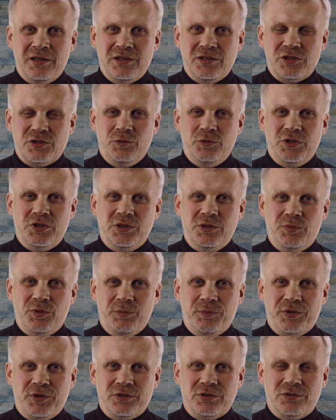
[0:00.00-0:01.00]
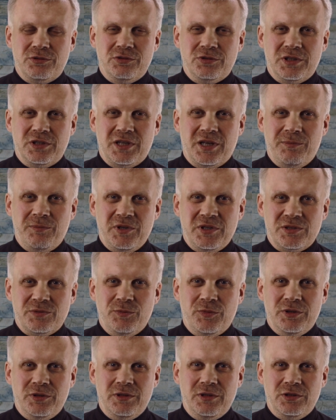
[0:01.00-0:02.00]
Słyszy po prostu, że tam jest
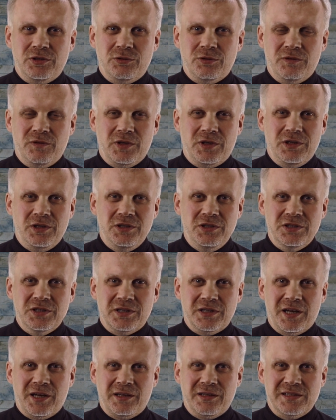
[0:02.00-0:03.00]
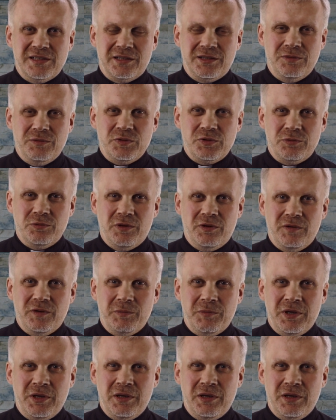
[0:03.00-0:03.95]
mądry człowiek i idzie ta, za tym słowem.